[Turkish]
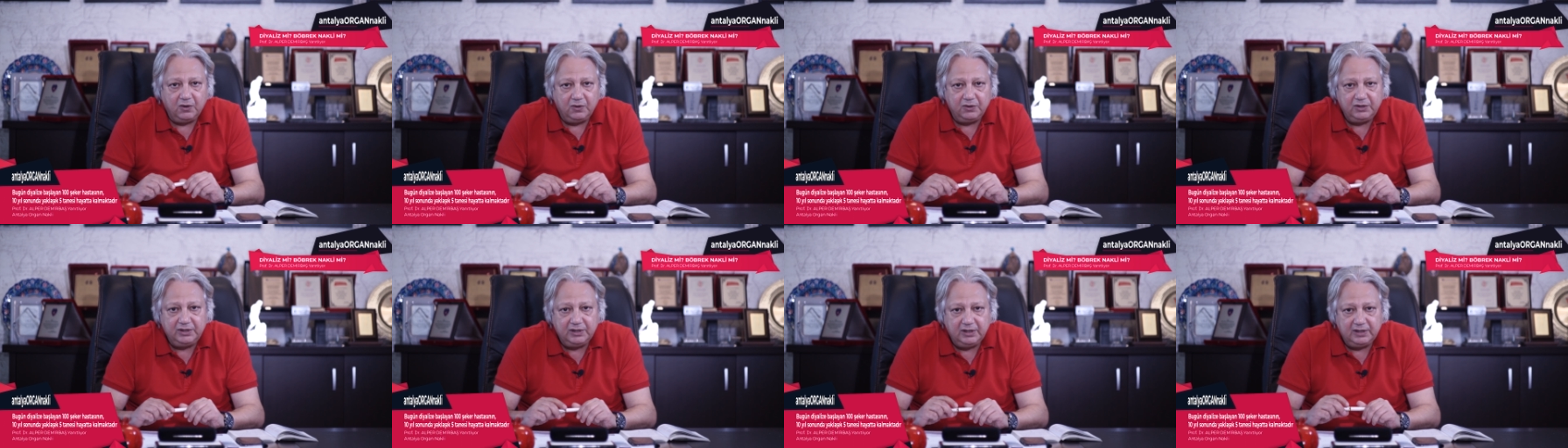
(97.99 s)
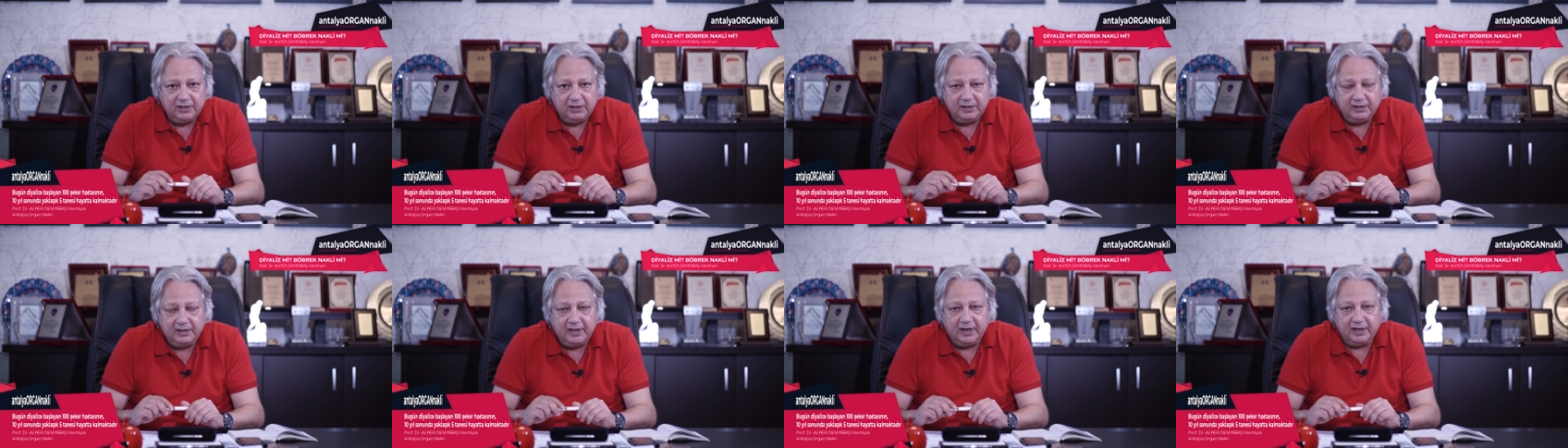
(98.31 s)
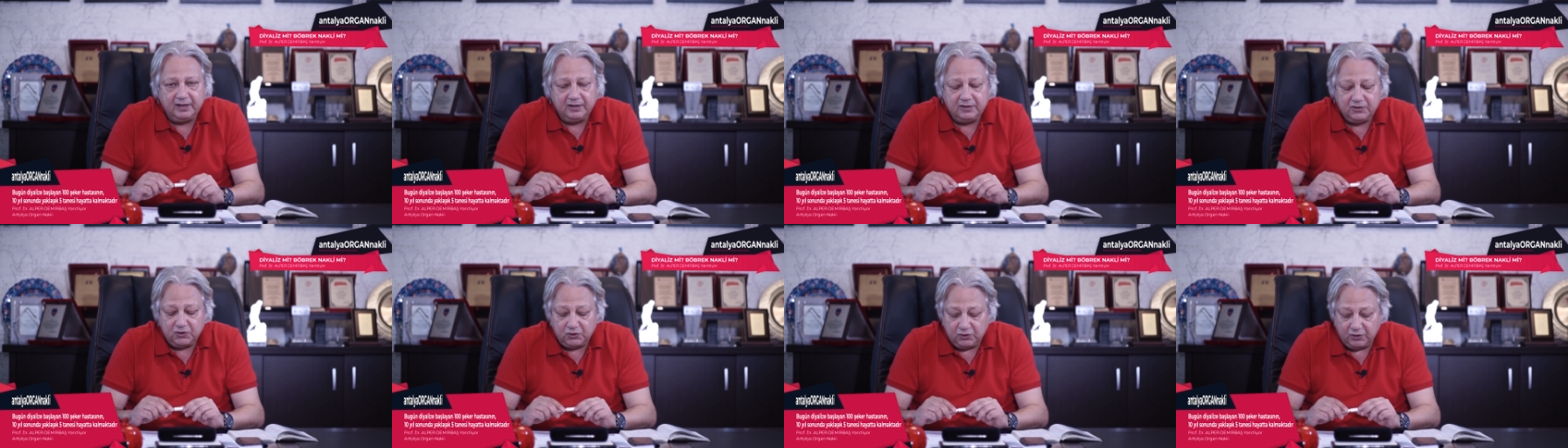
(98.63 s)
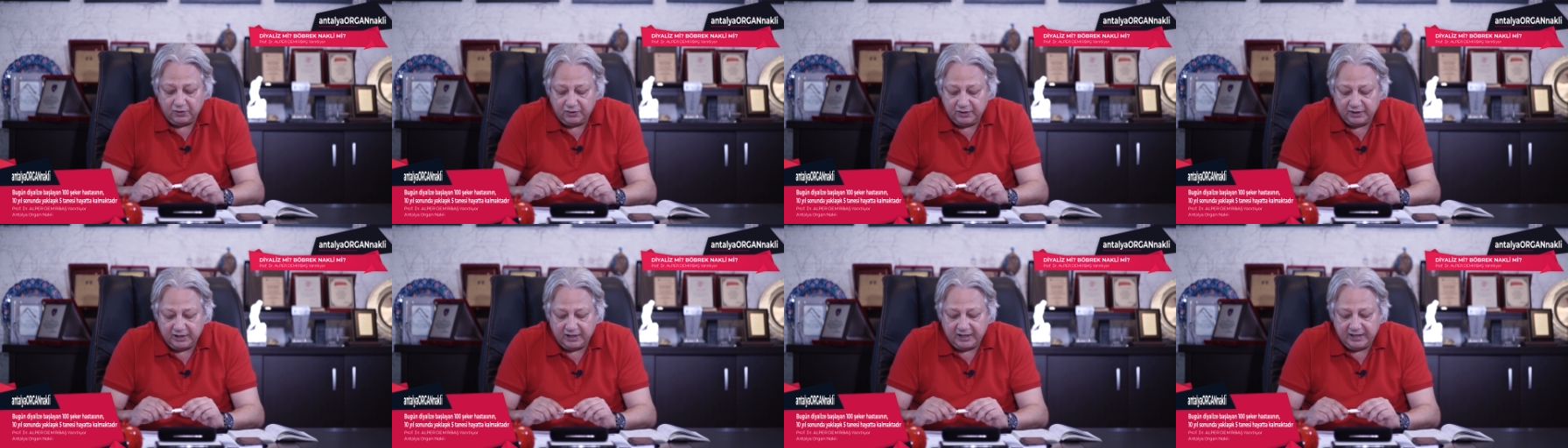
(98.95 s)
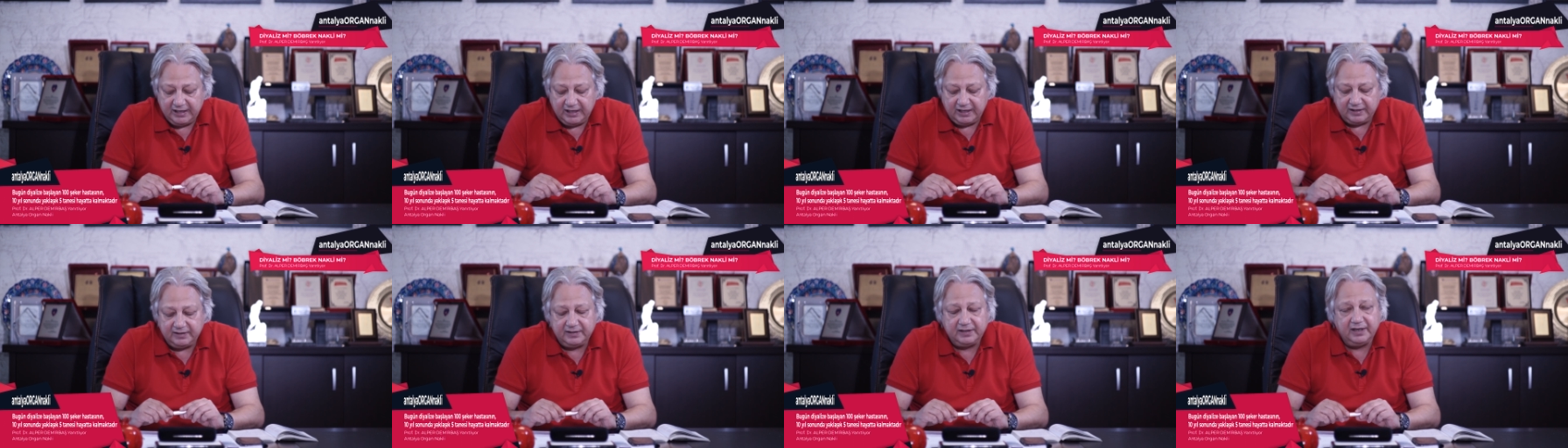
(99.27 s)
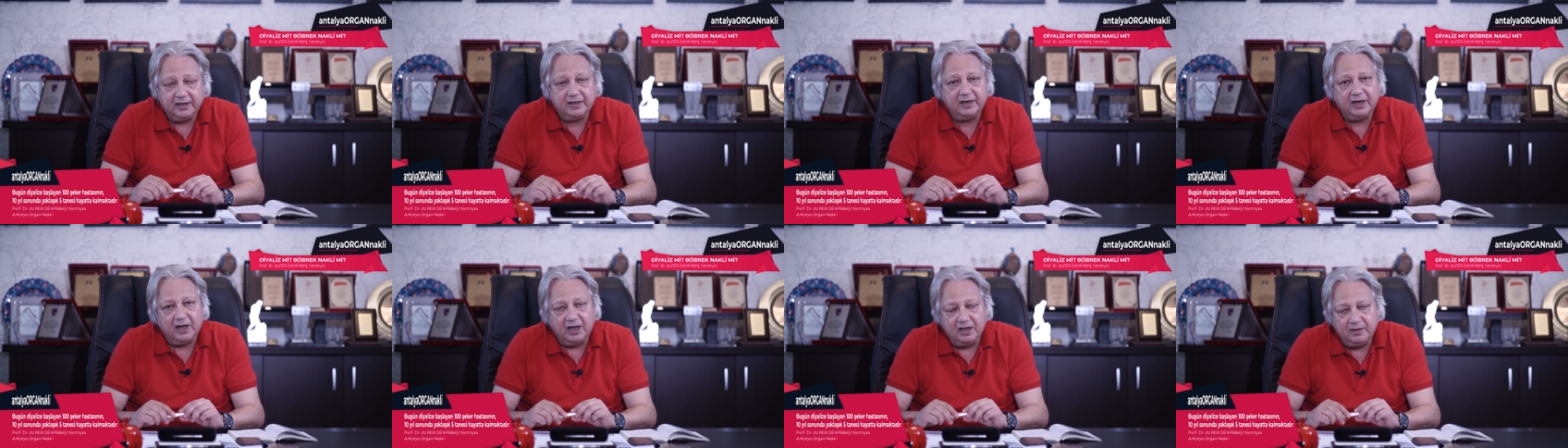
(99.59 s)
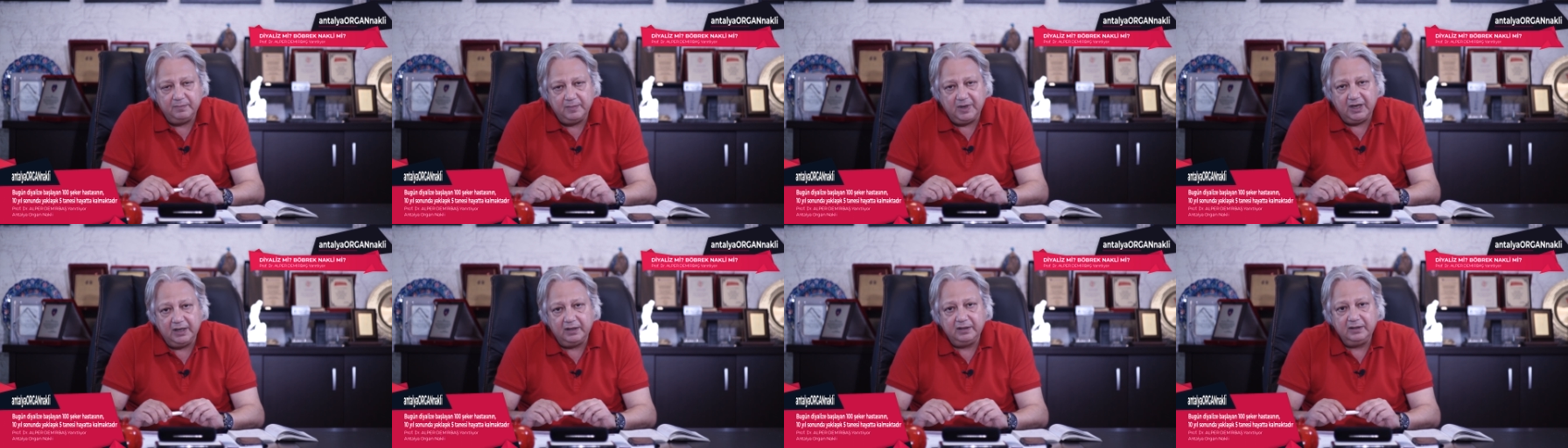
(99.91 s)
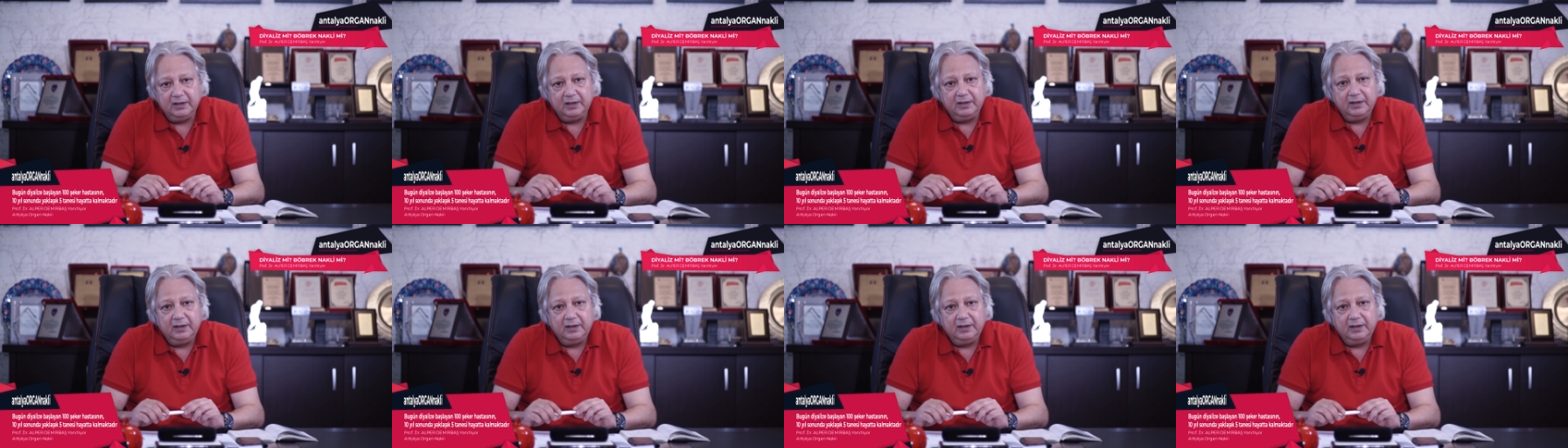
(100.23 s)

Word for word: 10 yılda sonra hayatta kalma